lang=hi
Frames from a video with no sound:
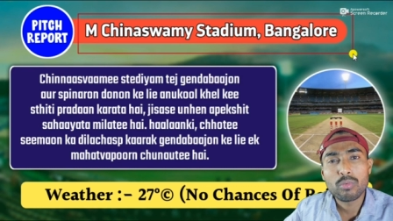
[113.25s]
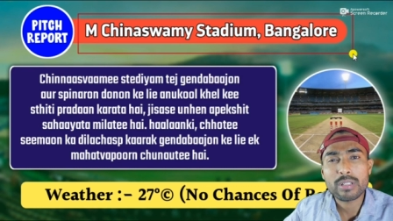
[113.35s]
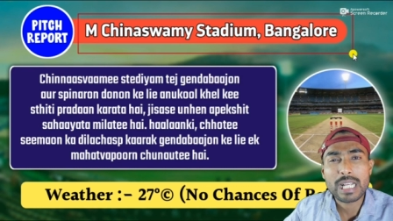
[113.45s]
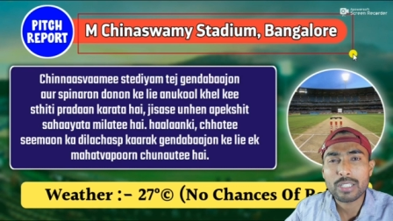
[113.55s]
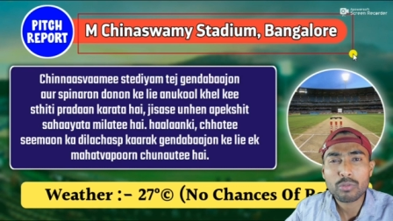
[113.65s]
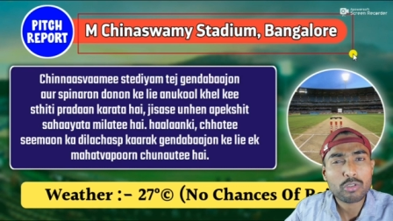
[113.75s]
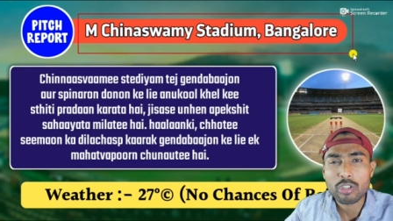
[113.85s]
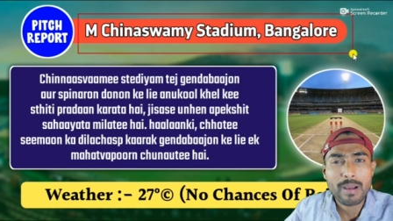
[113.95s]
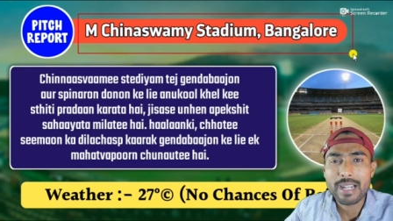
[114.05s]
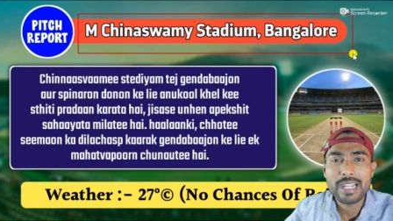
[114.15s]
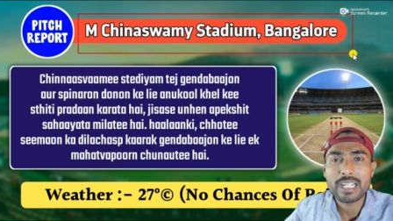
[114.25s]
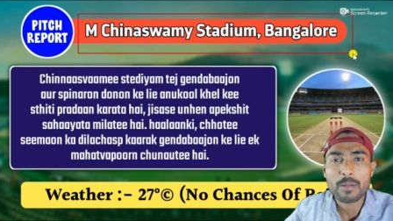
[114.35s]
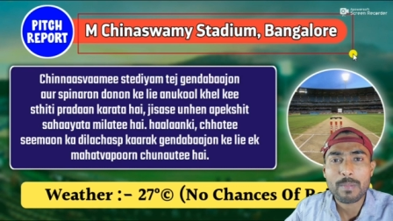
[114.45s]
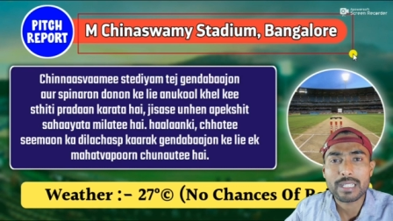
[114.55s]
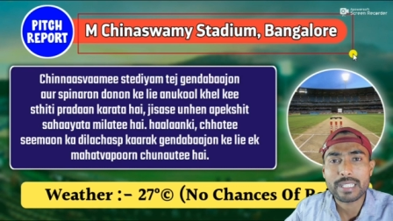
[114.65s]
वो ज़्यादा कुछ कमाल नहीं
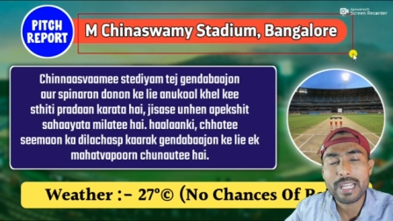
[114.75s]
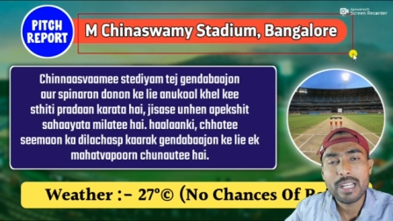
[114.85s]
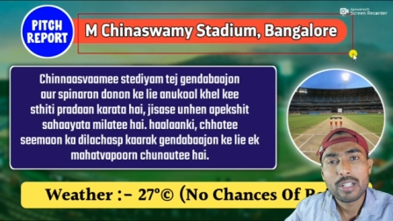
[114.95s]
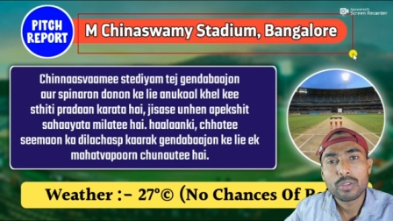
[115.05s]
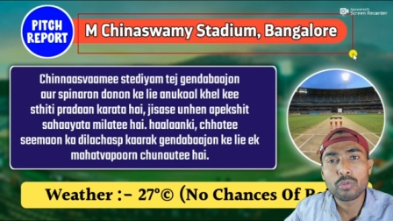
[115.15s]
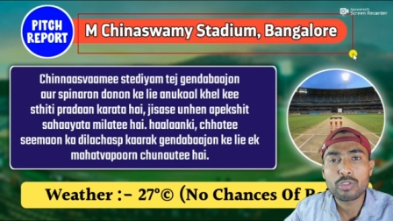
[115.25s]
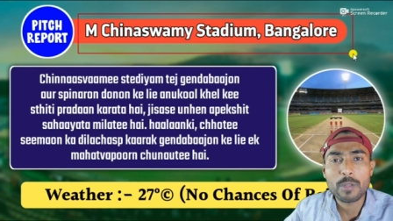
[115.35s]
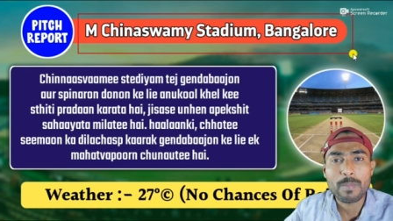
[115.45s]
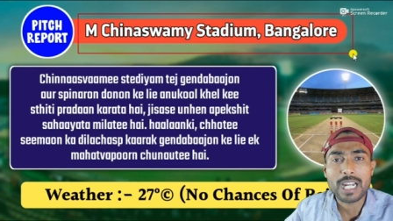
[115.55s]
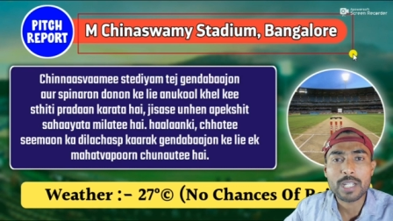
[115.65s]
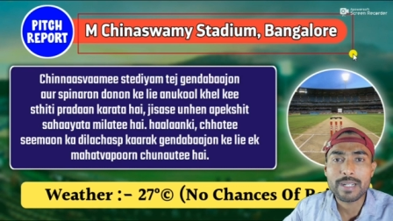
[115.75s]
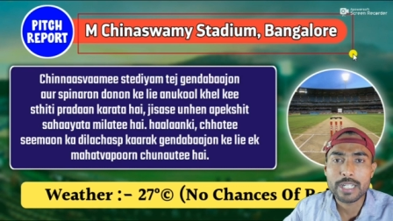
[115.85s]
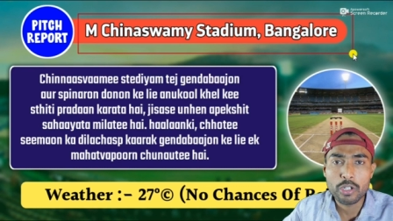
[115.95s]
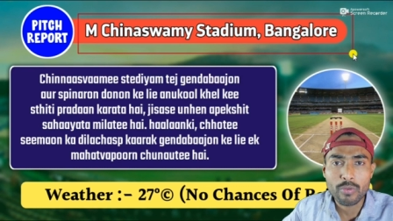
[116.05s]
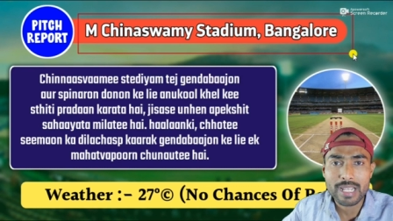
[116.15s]
कर पाते दूसरी पारी
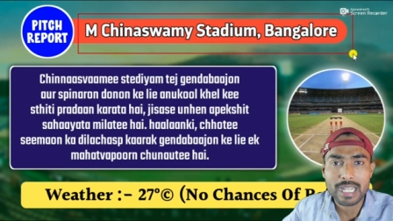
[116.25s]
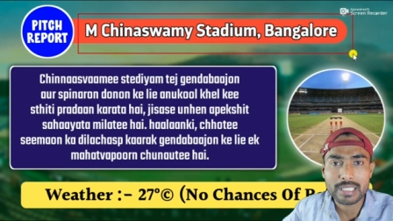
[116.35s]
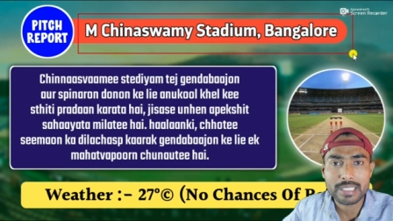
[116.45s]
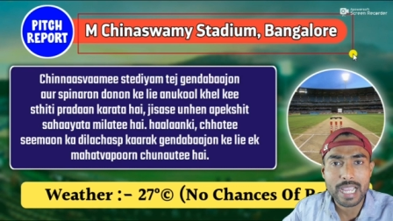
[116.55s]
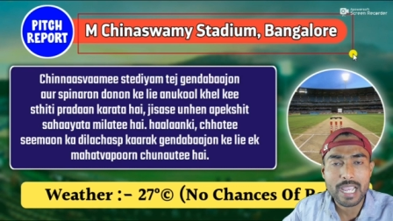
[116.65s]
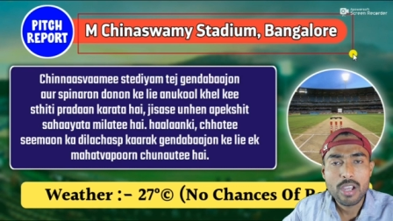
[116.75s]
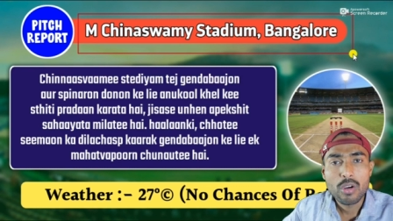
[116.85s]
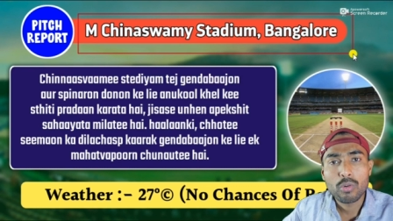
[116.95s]
में ड्यू आ जाती है